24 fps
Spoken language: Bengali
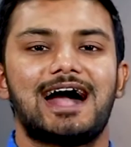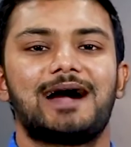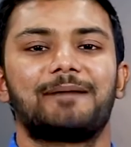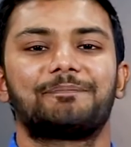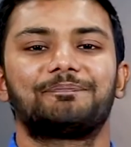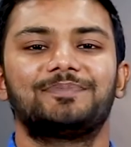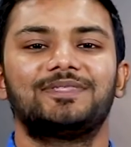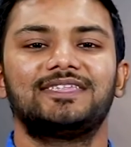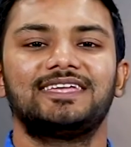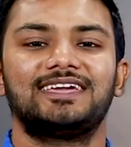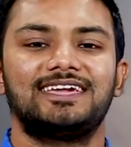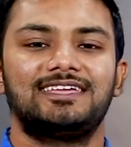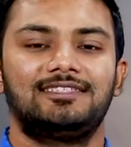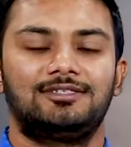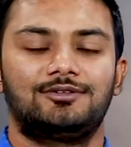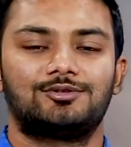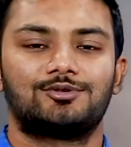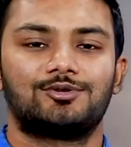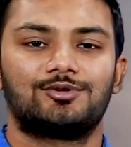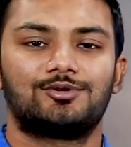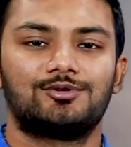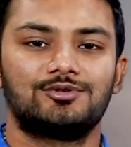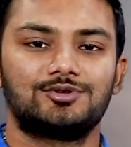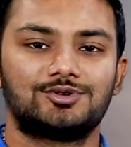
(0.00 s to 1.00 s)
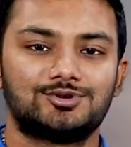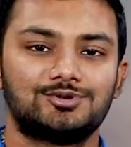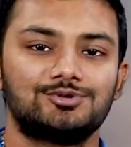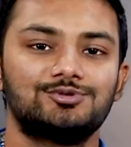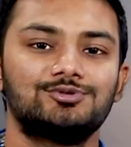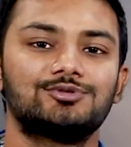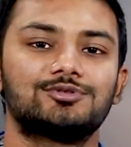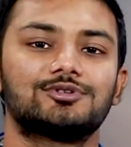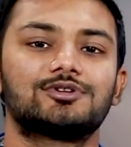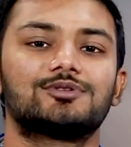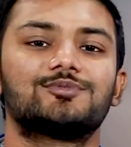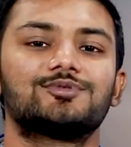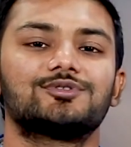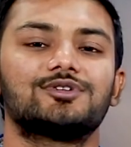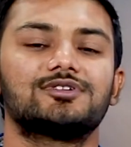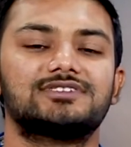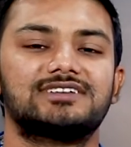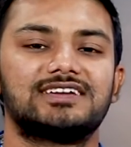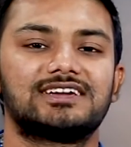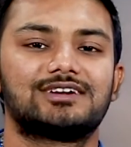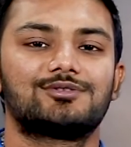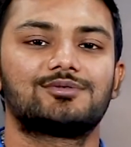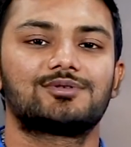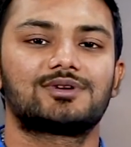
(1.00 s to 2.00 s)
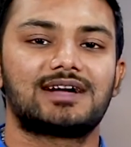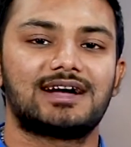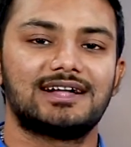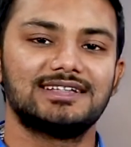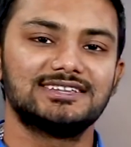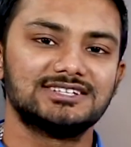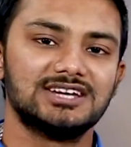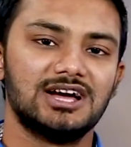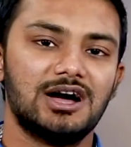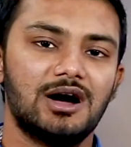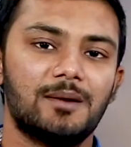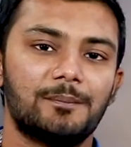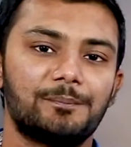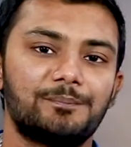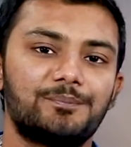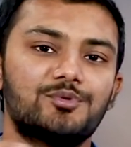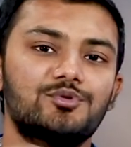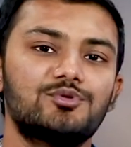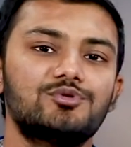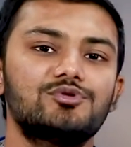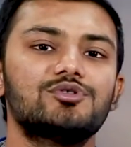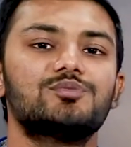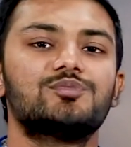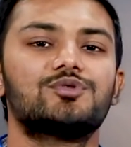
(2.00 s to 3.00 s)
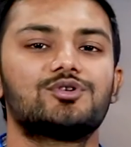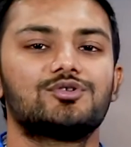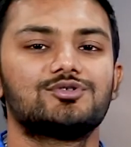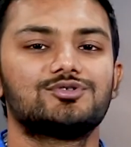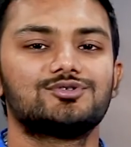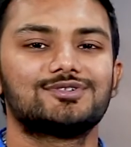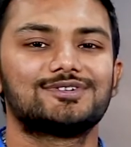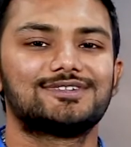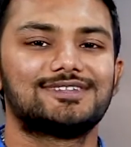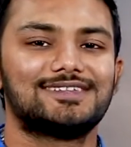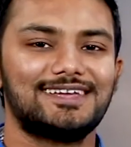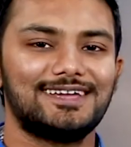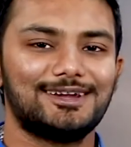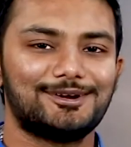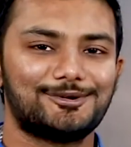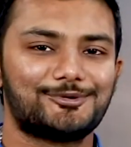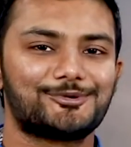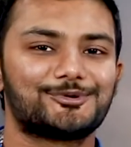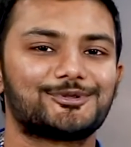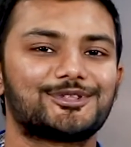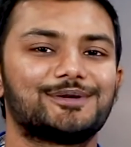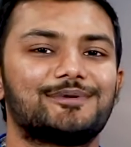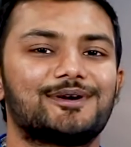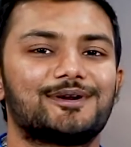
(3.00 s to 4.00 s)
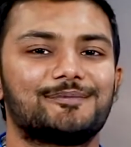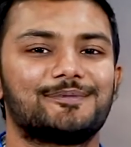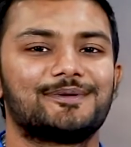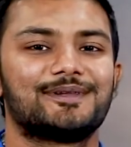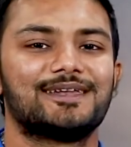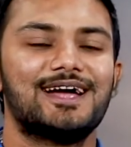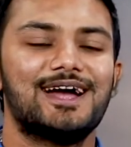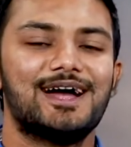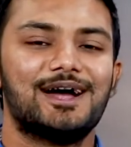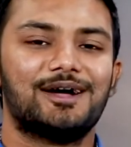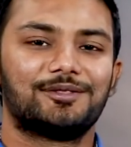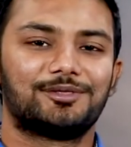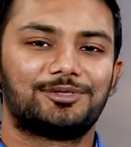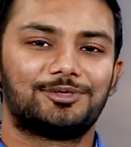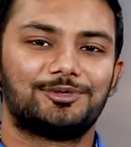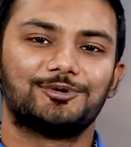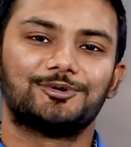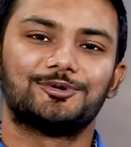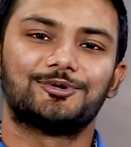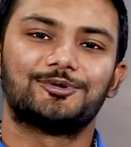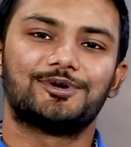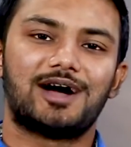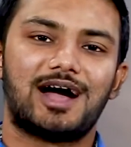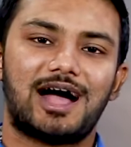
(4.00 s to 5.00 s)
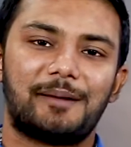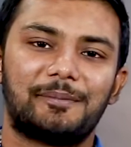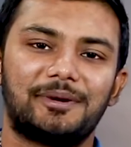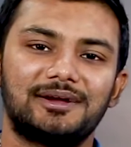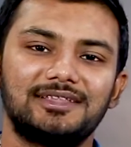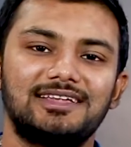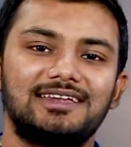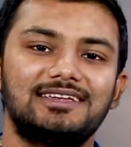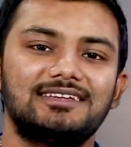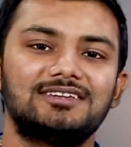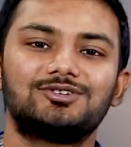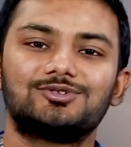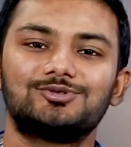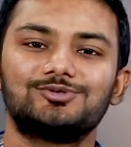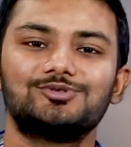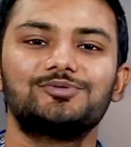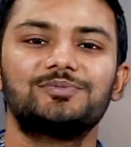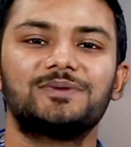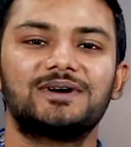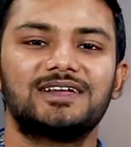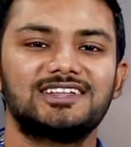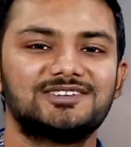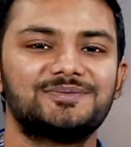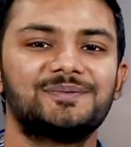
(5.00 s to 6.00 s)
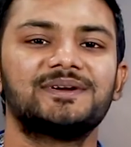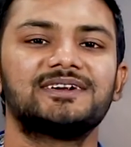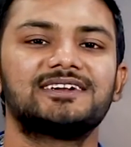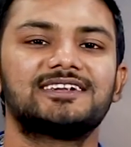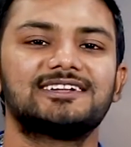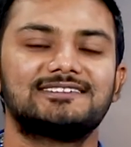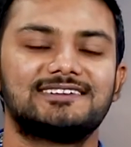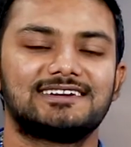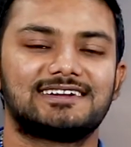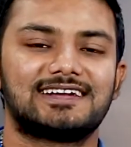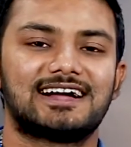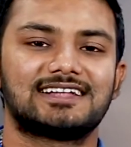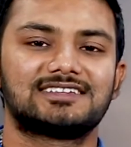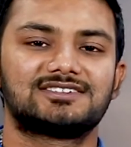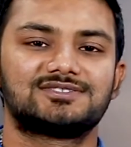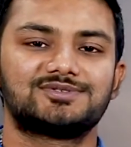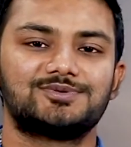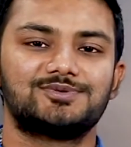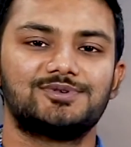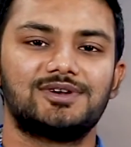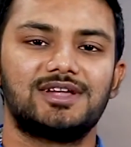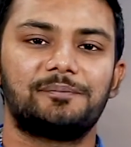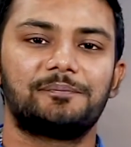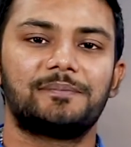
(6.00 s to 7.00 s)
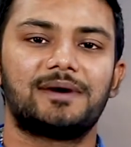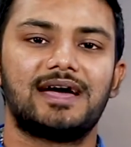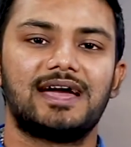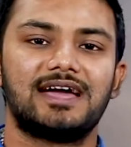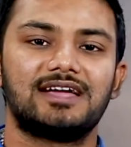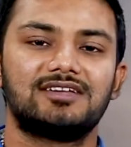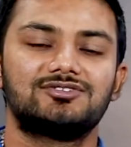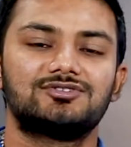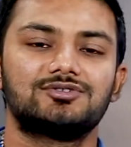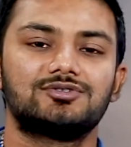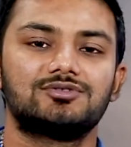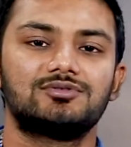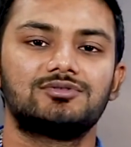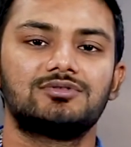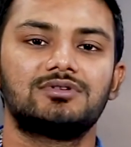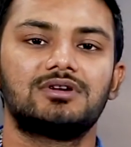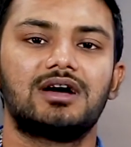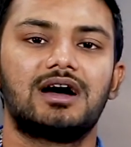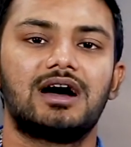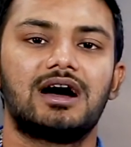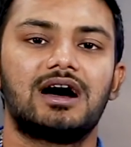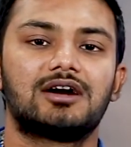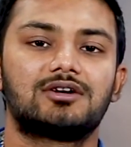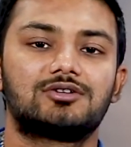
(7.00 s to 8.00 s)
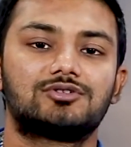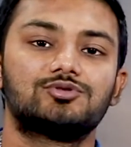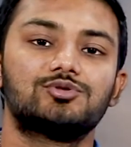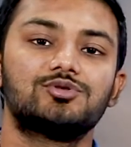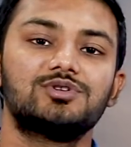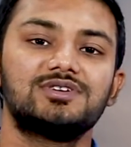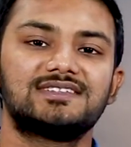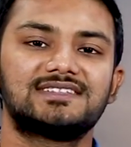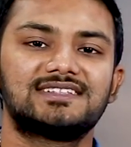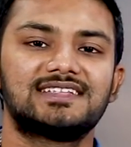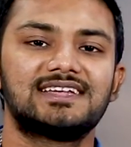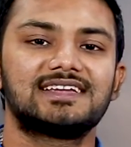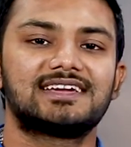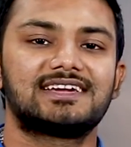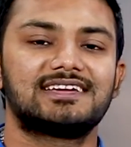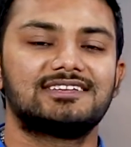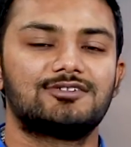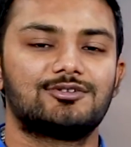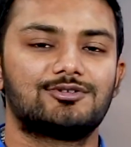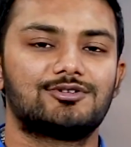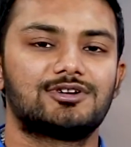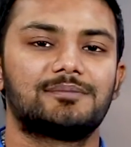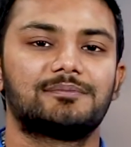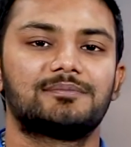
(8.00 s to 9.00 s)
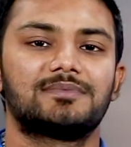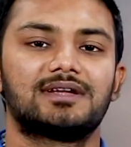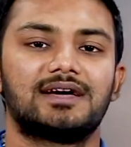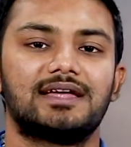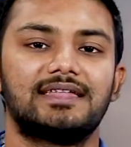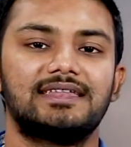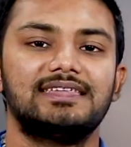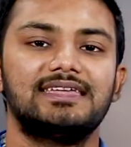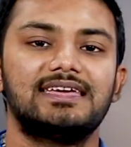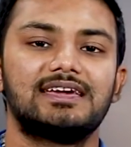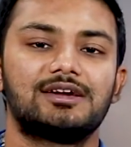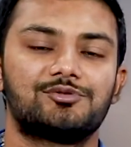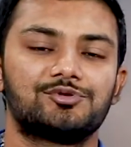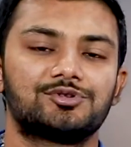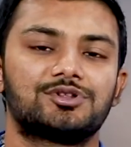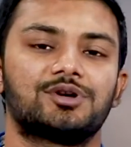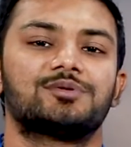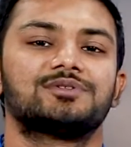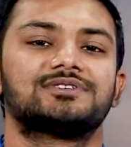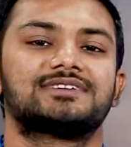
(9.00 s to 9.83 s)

আপনি কিন্তু তখন সুন্দর মতো যে কোনো কাজ পূর্ণ মনোযোগ দিয়ে করতে পারবেন তো আমাদের এই ট্যুর ম্যানেজমেন্টের যে কাজগুলো বা একজন ট্যুরিস্টদেরকে যখন আমরা নিয়ে কোথাও